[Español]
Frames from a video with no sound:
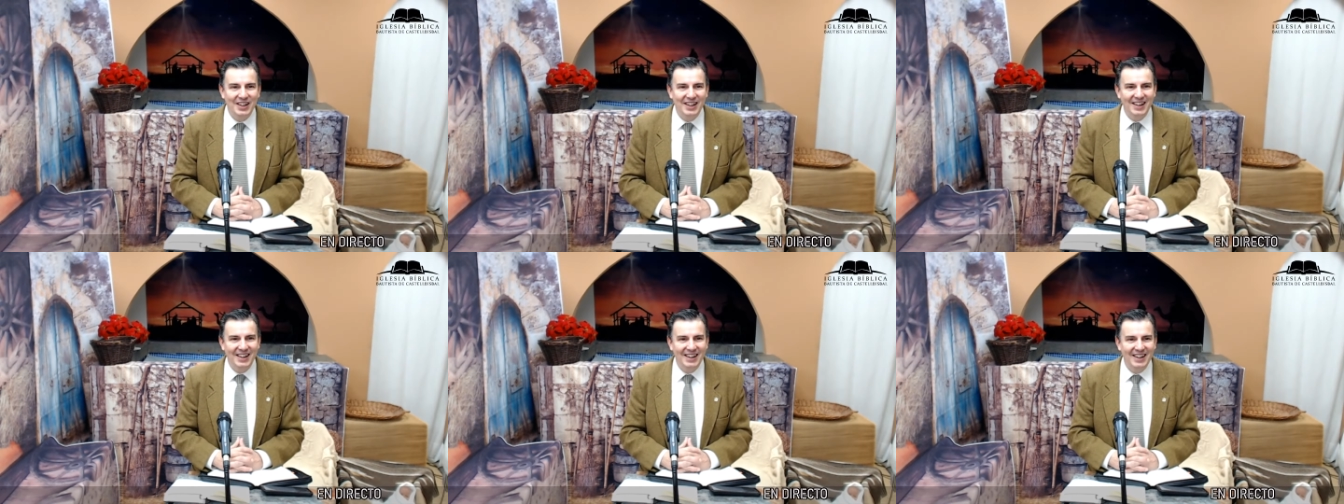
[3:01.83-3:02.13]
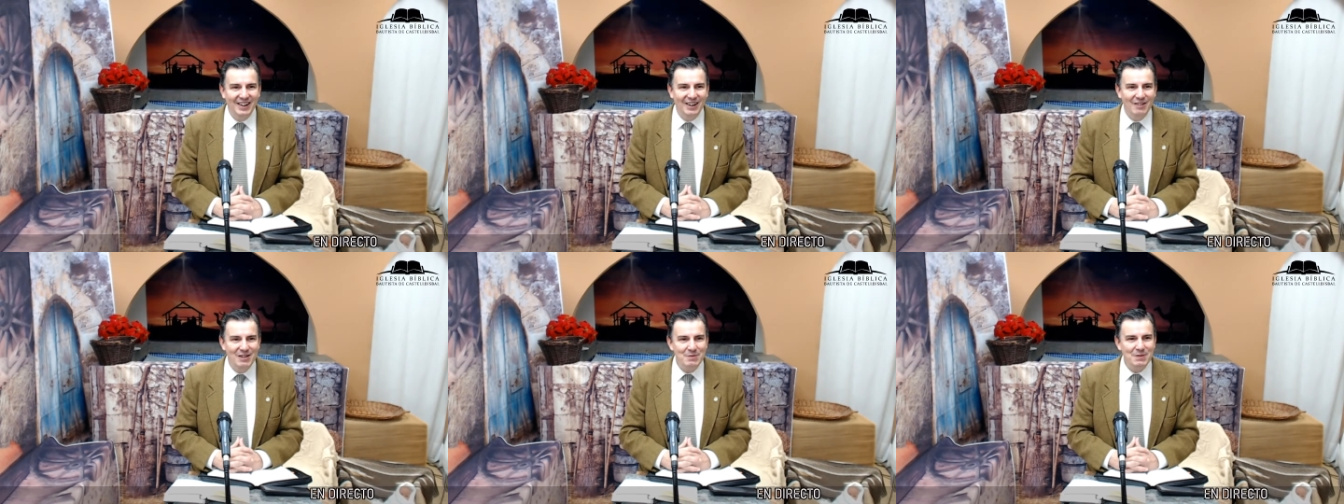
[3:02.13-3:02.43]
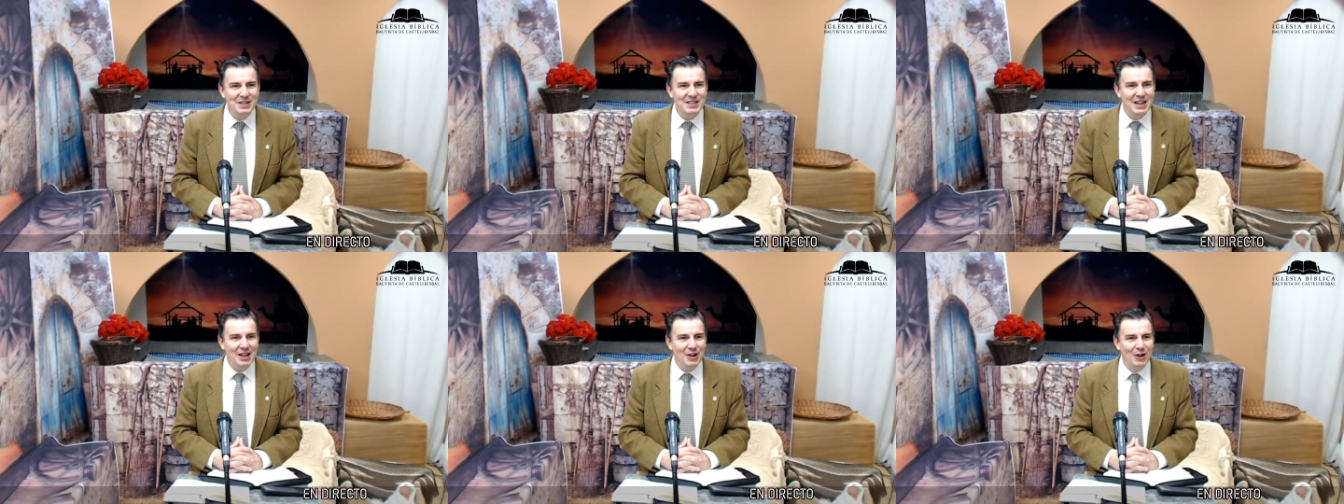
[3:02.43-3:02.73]
¿Lo habéis
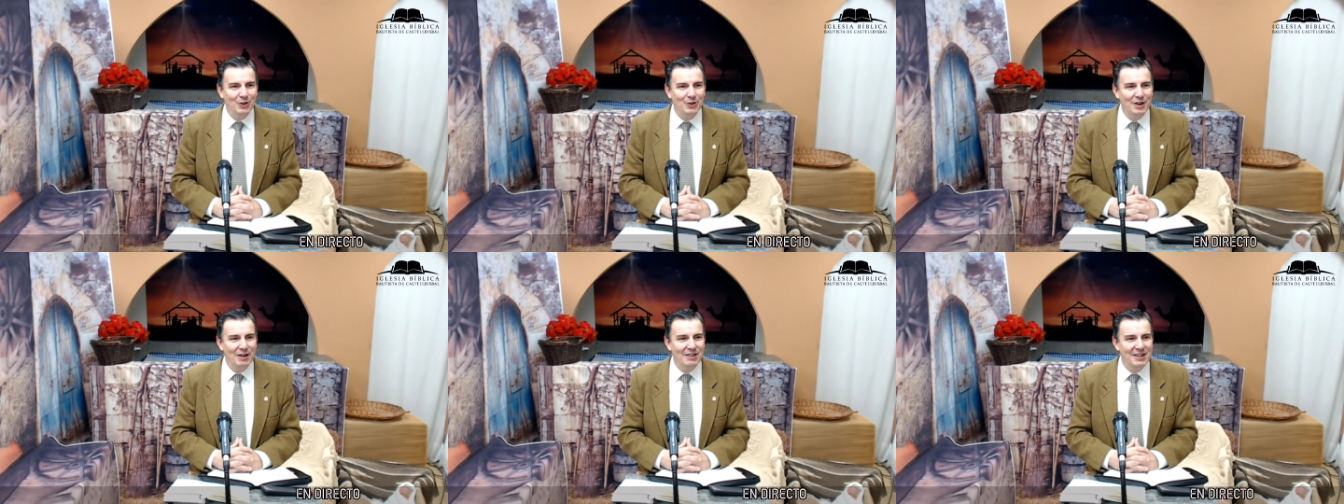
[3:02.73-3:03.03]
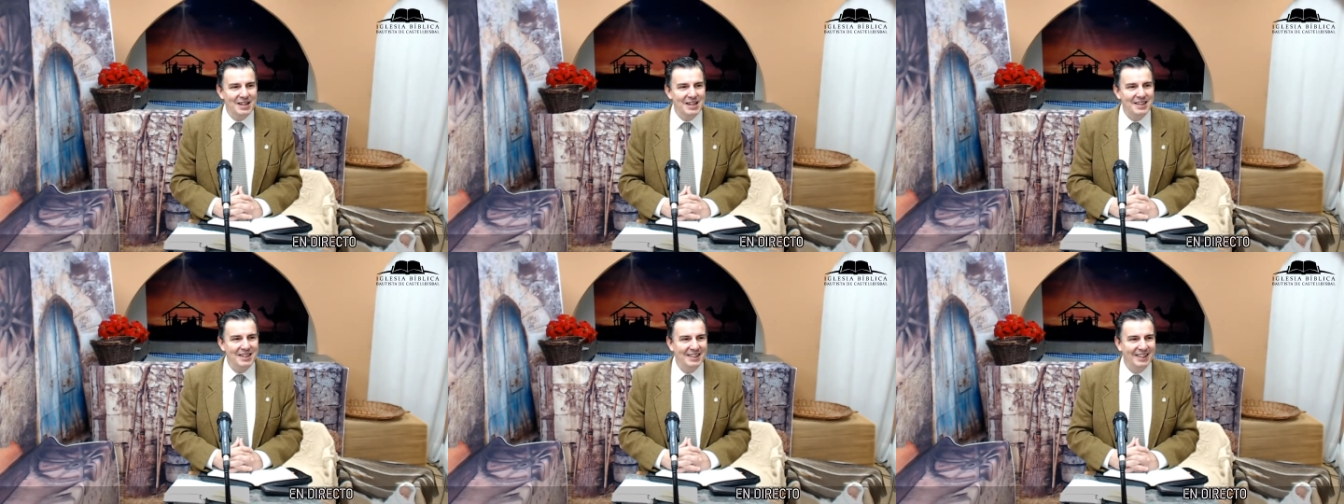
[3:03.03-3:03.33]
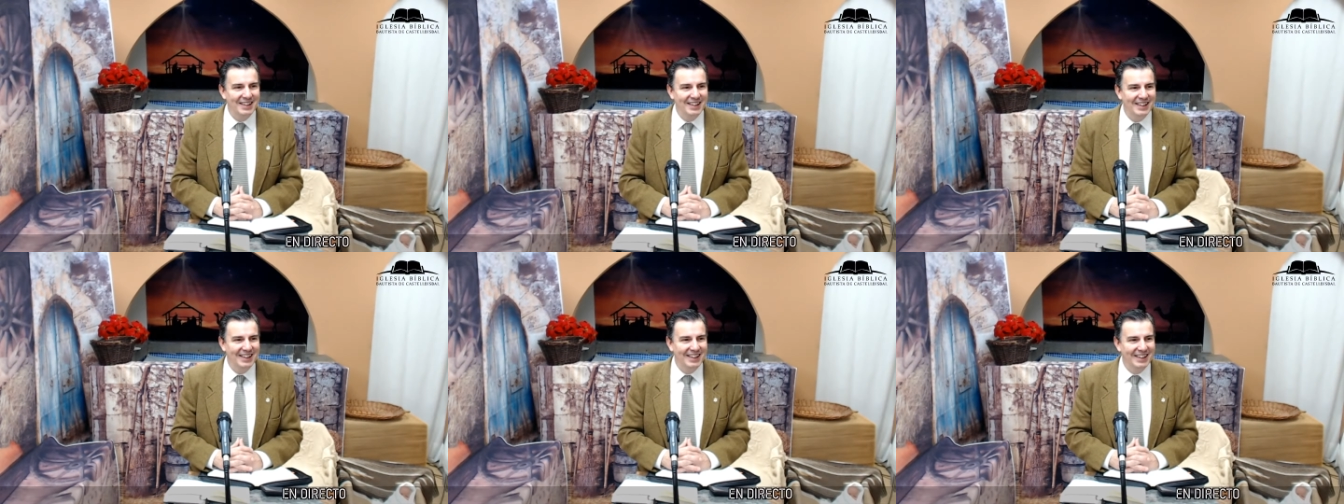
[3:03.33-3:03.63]
pensado alguna vez?
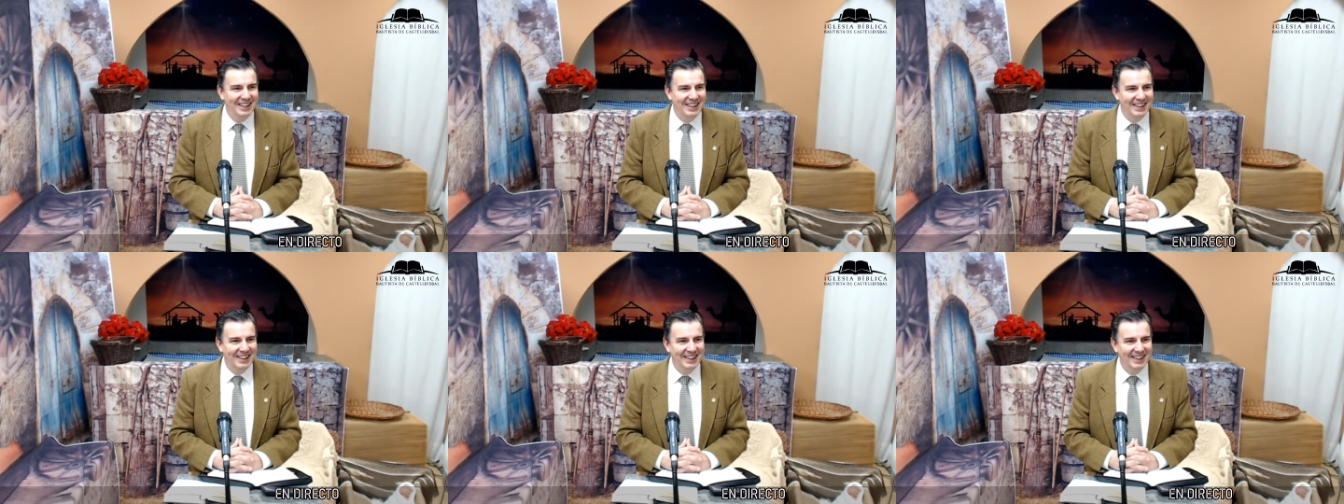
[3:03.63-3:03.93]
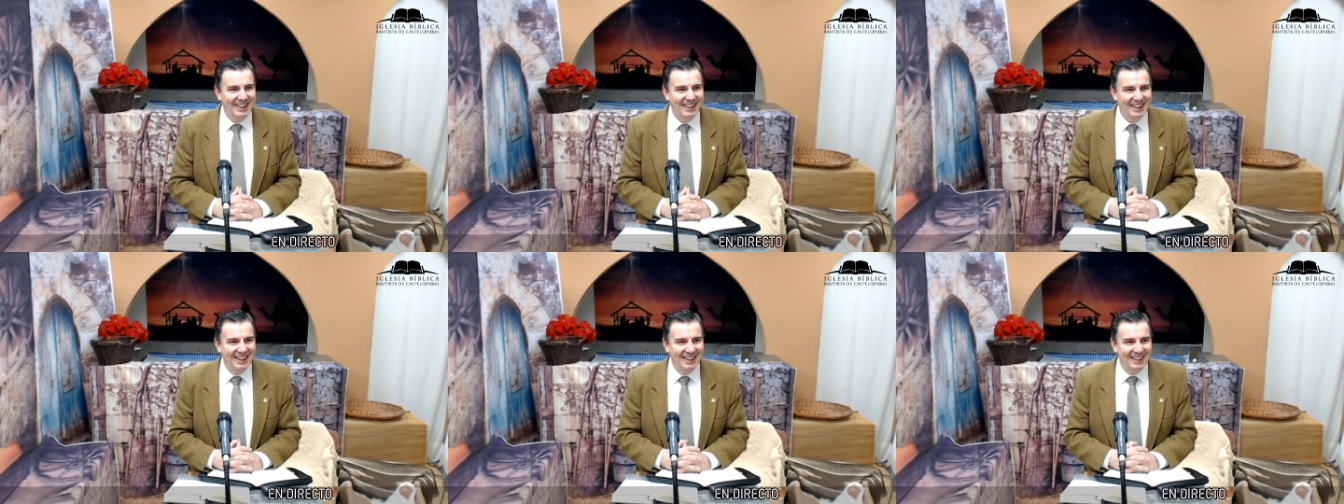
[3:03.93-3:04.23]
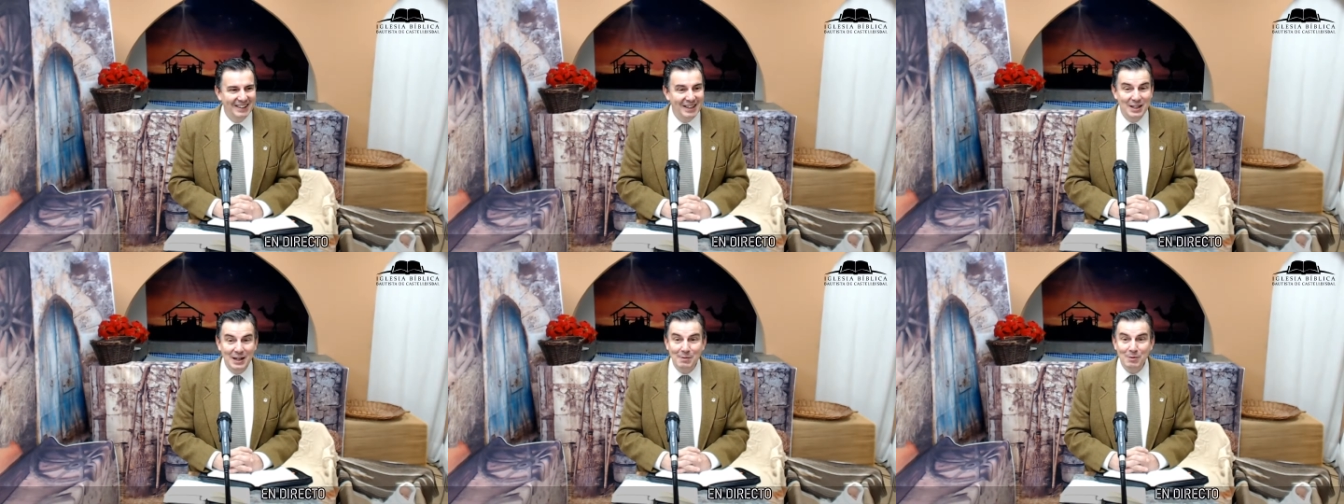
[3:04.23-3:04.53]

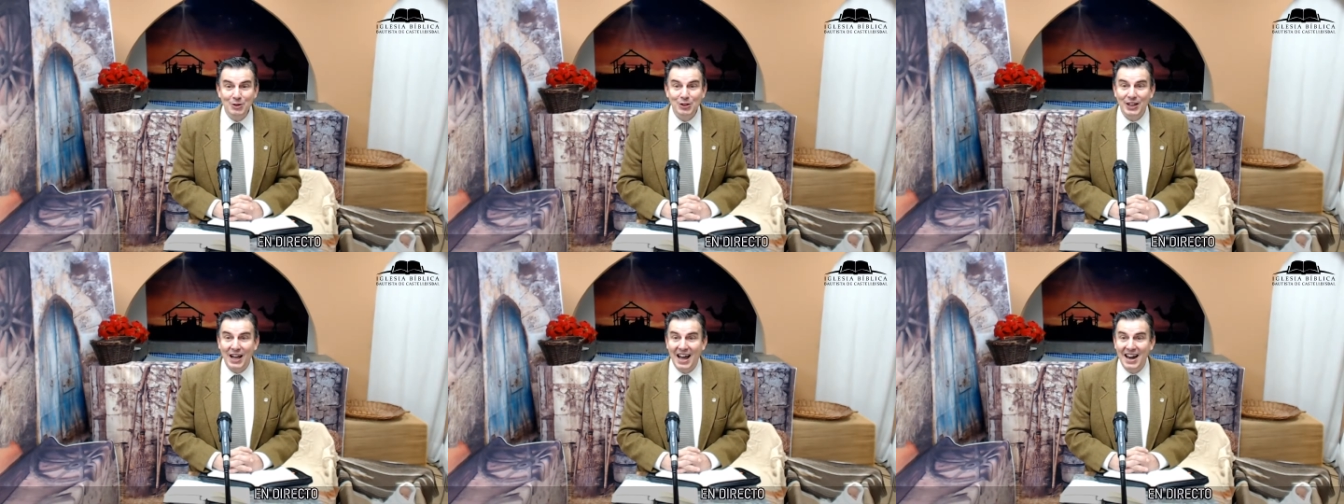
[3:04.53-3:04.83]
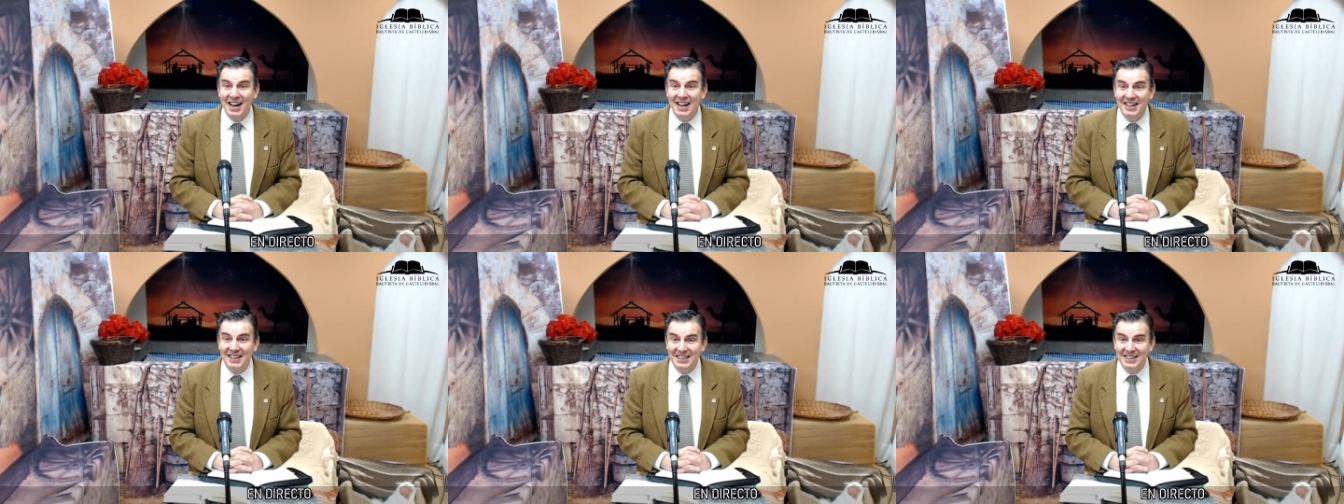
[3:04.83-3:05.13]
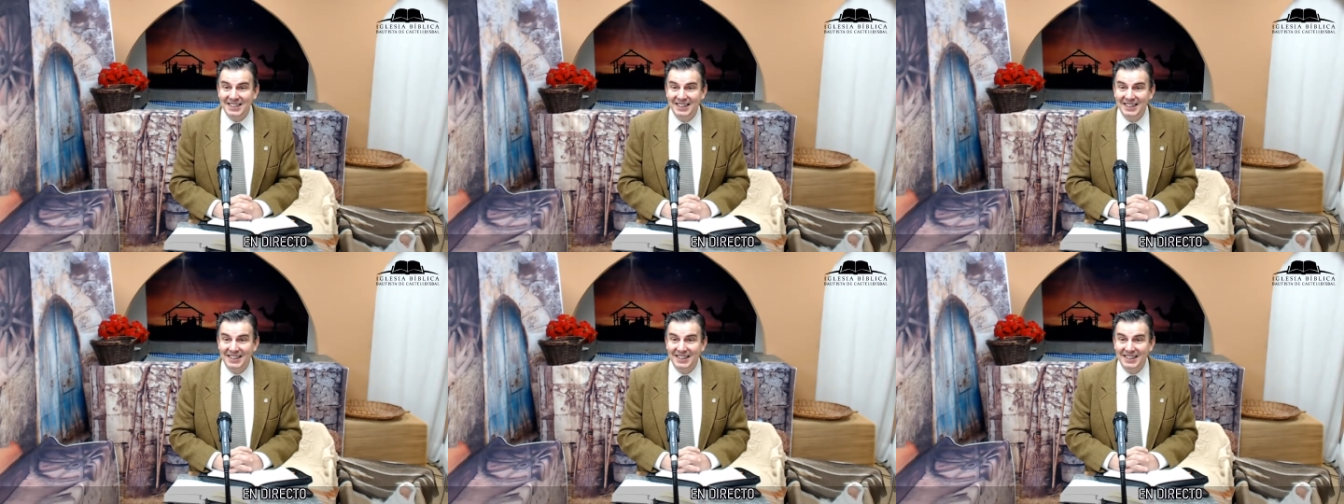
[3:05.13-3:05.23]
¿Tendremos canas?